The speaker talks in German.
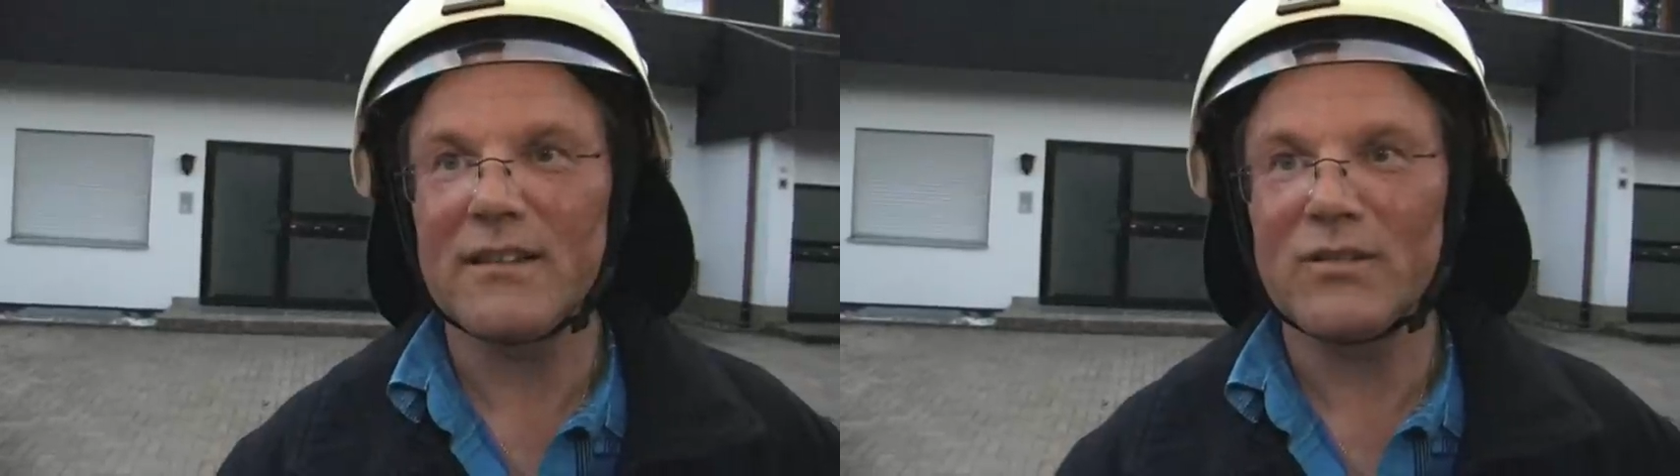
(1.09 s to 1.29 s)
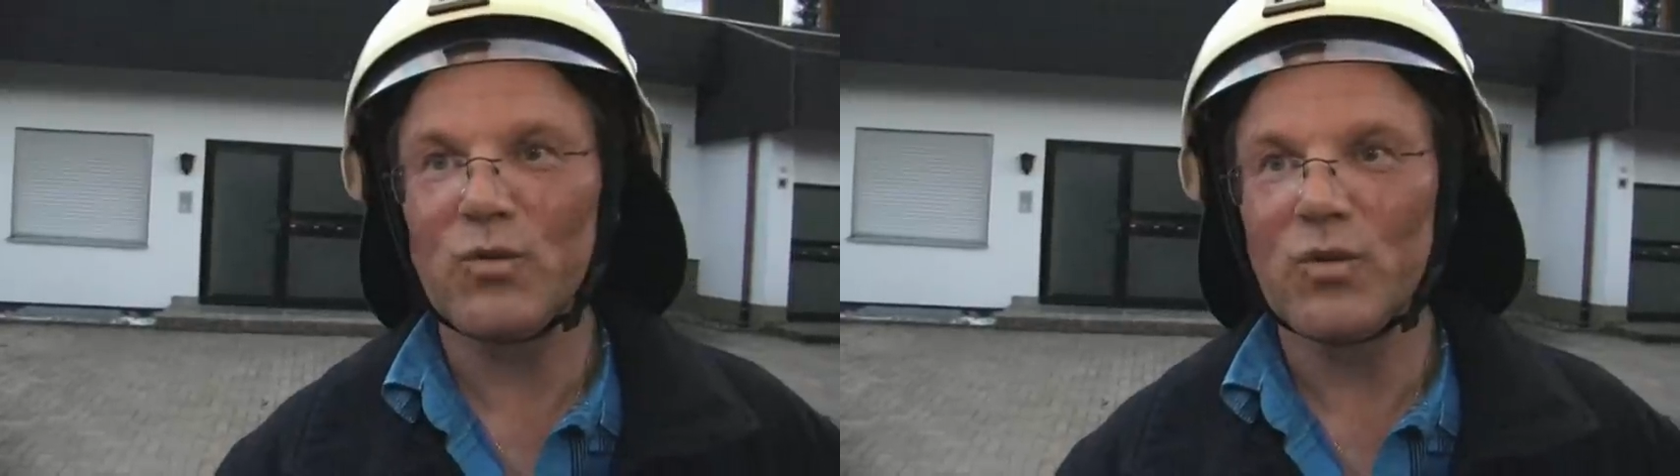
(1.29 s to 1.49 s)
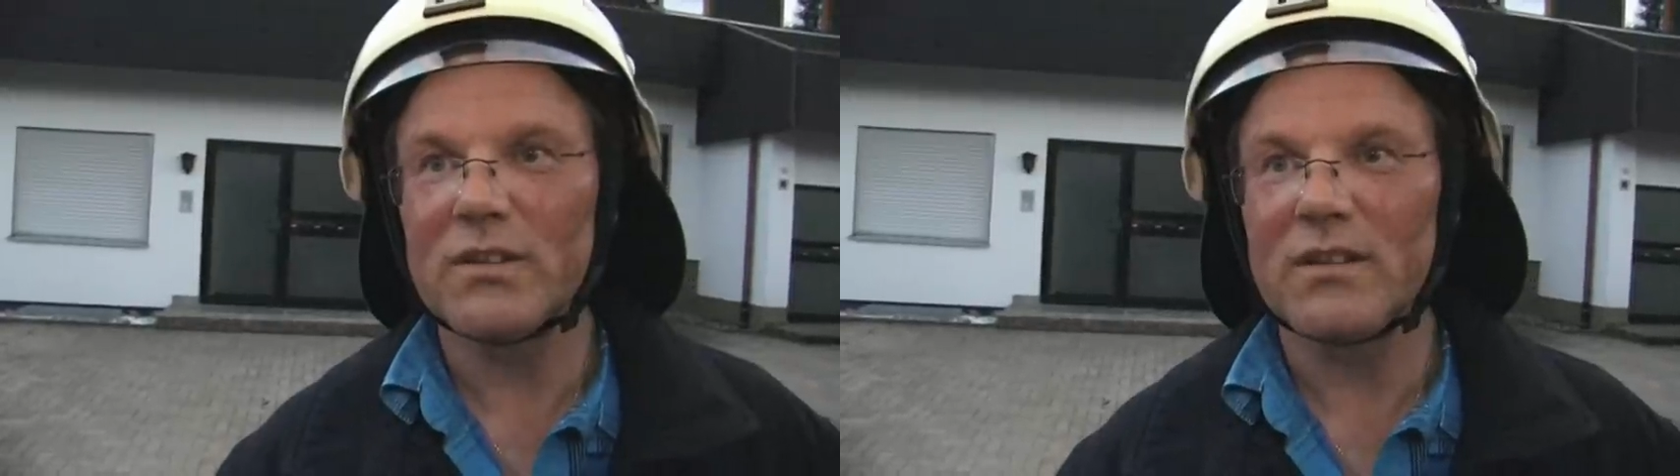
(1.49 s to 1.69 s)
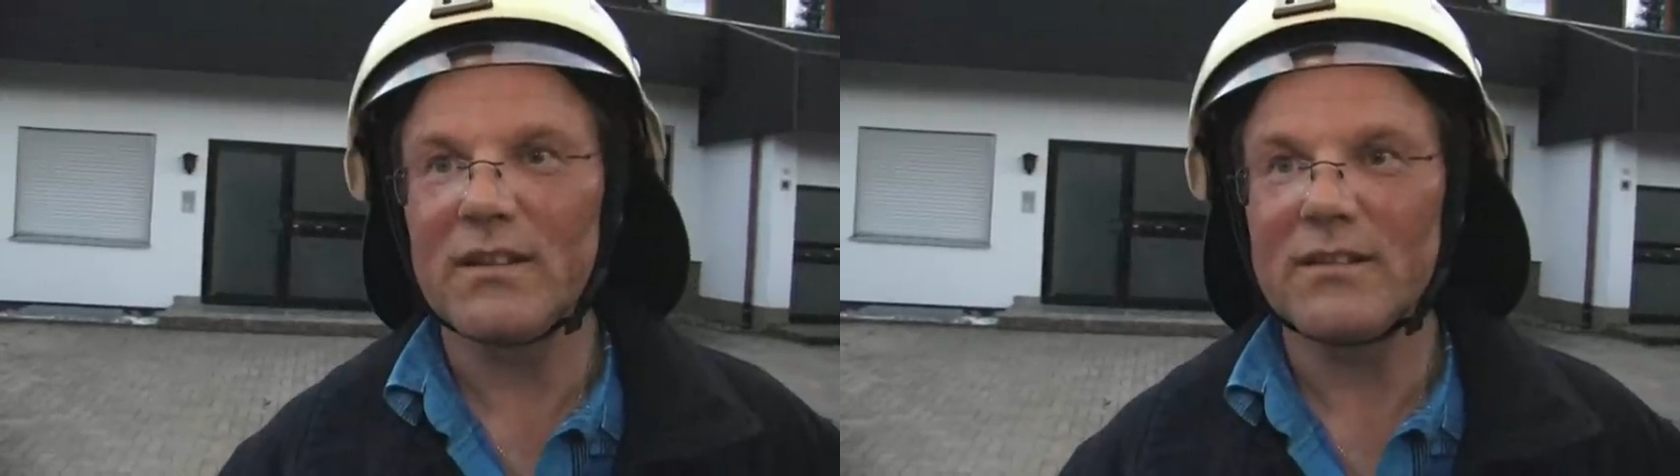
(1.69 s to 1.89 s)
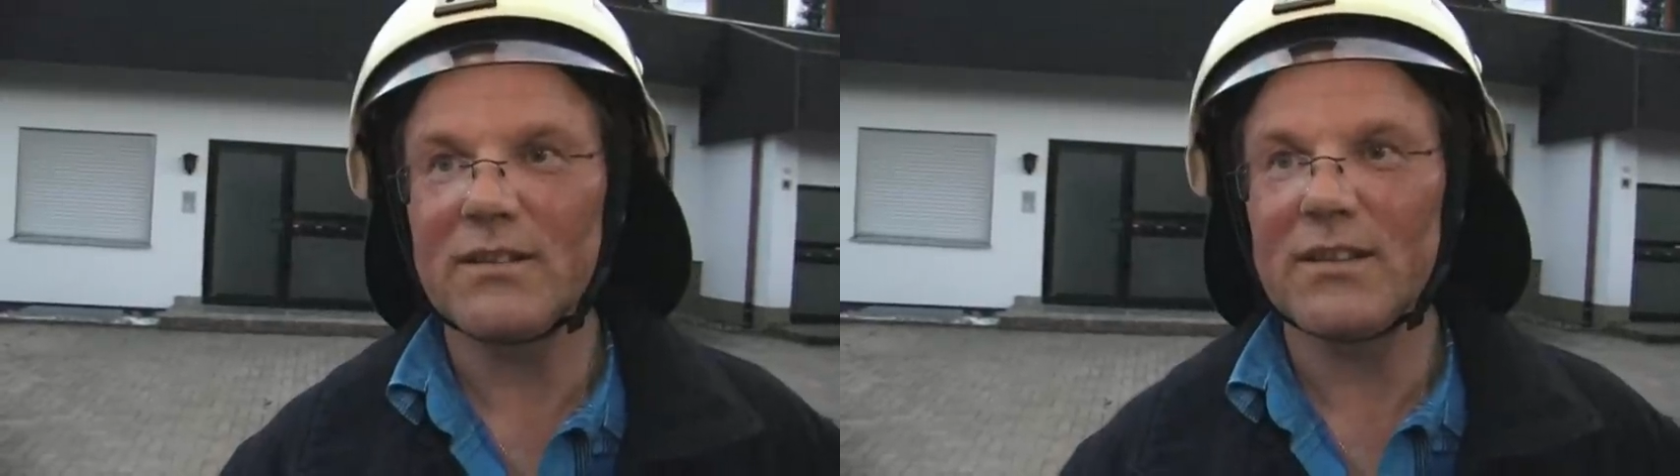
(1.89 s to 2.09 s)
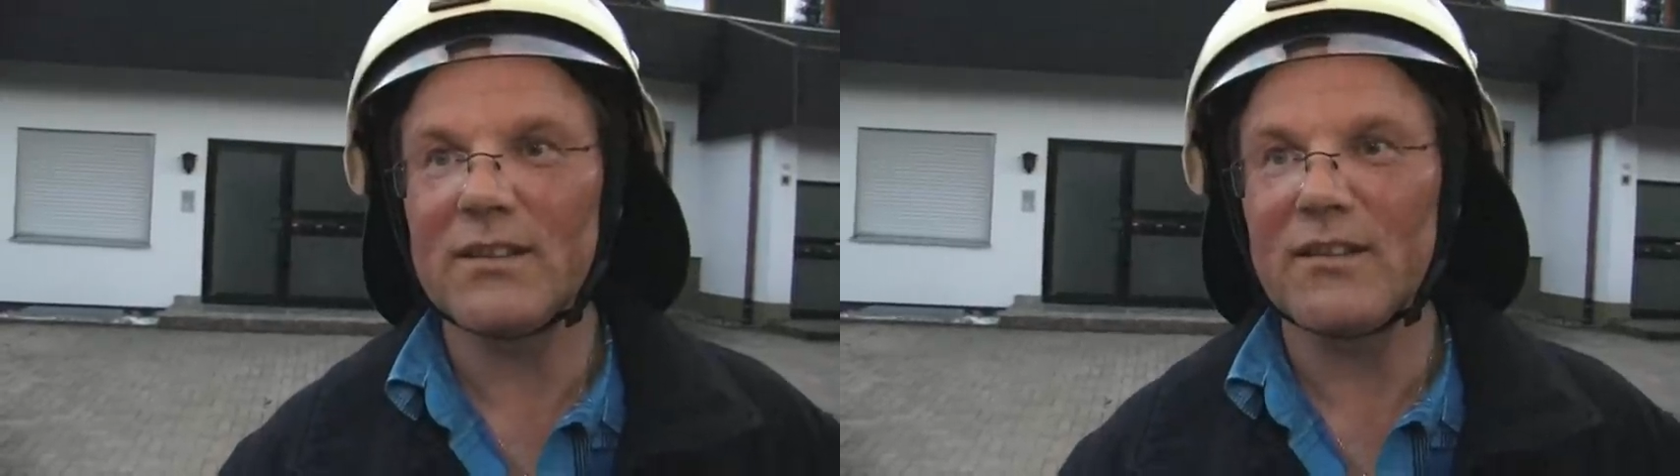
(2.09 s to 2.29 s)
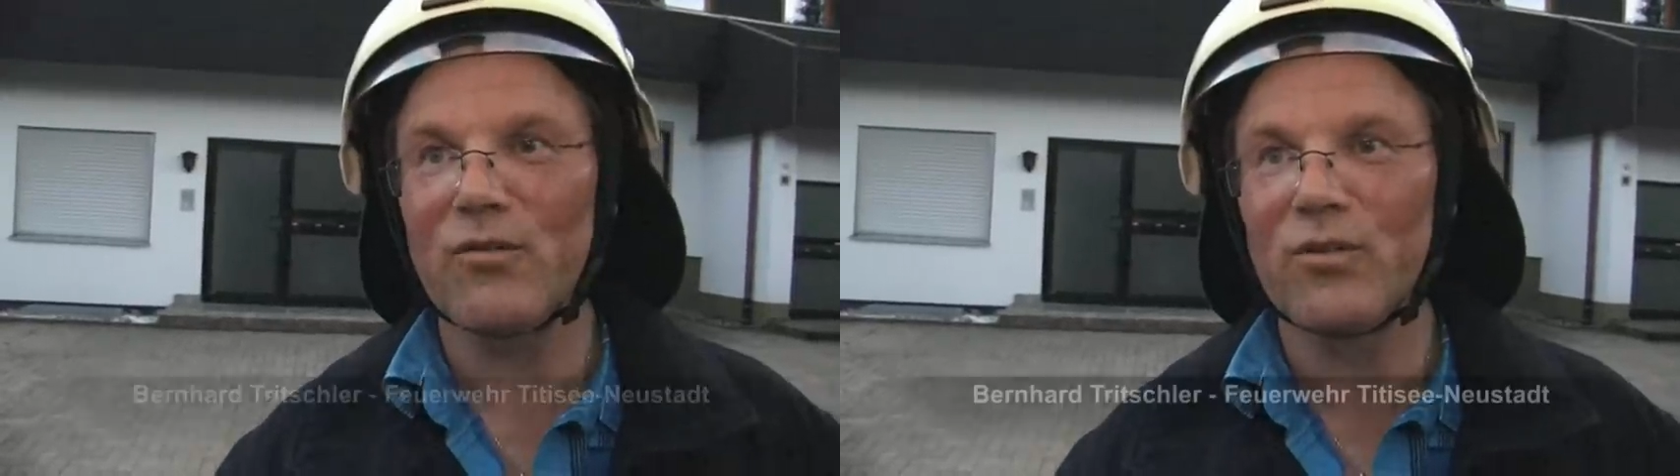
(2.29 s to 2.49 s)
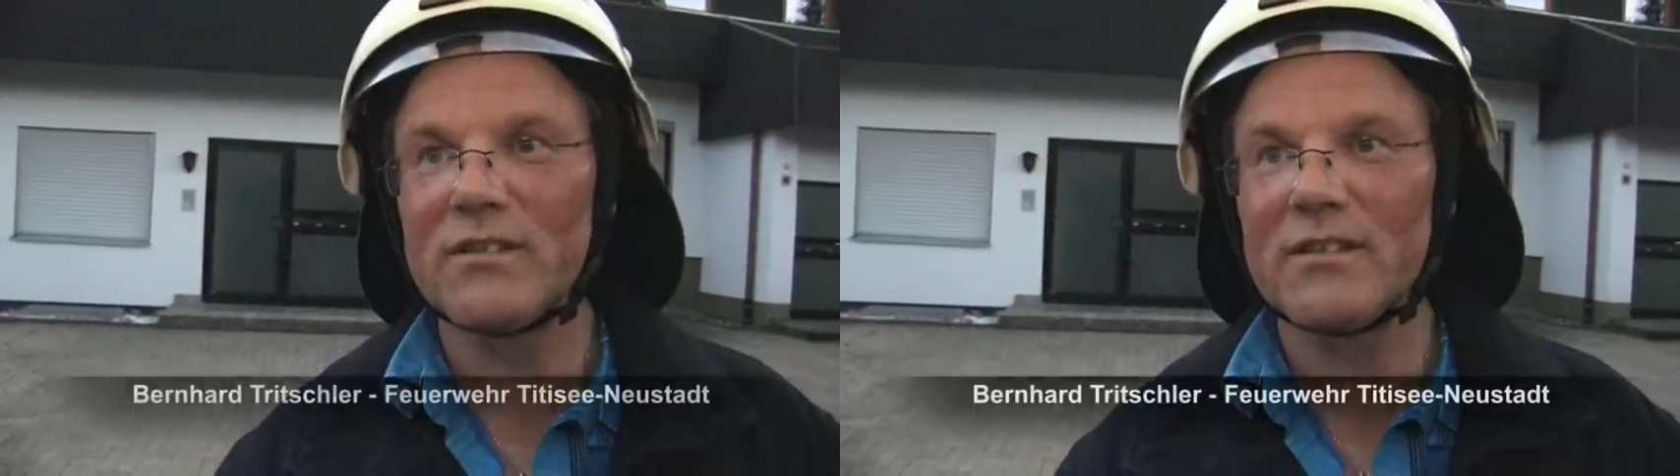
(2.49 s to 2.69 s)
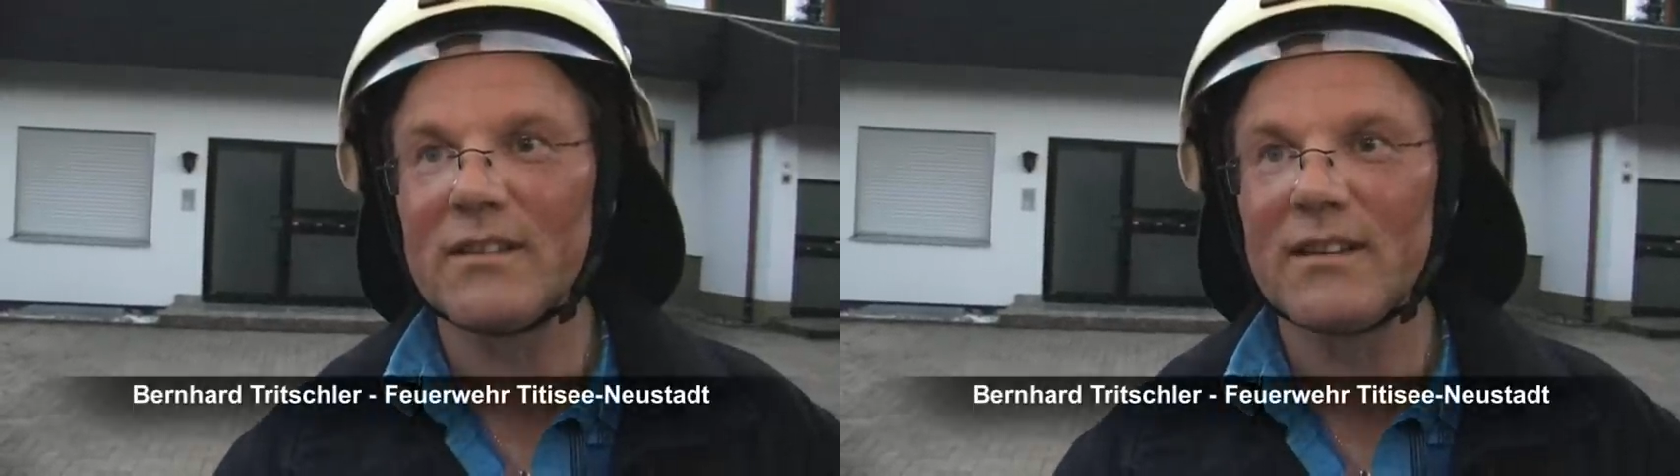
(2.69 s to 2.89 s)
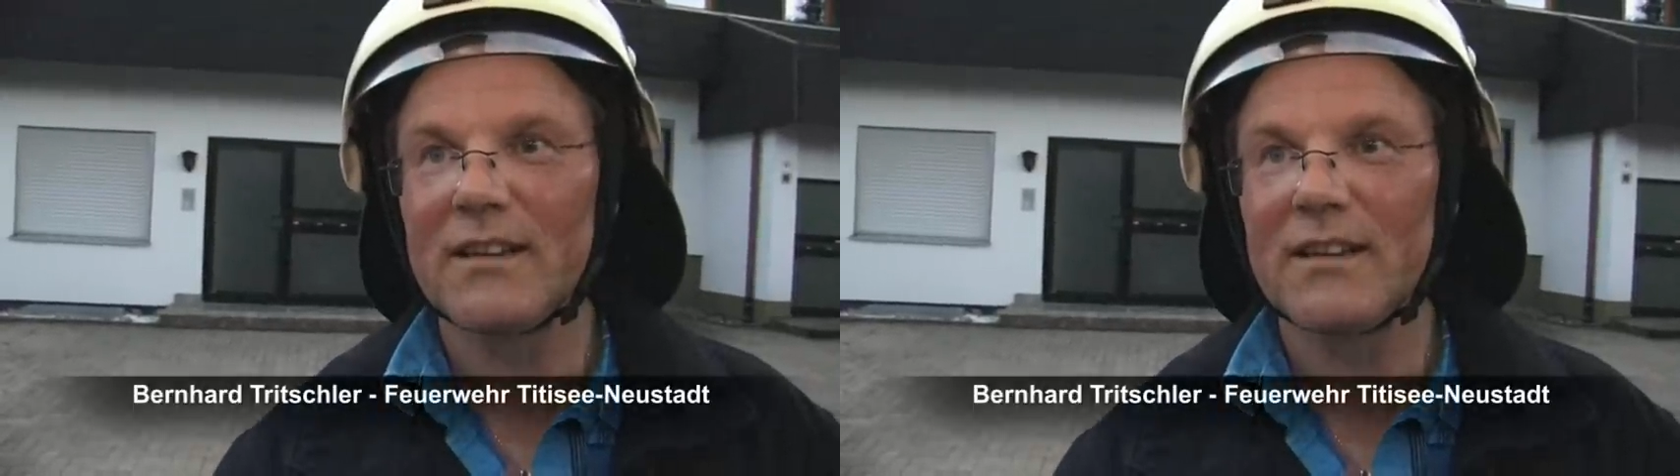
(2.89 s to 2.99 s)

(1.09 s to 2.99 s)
gesucht, nicht gefunden.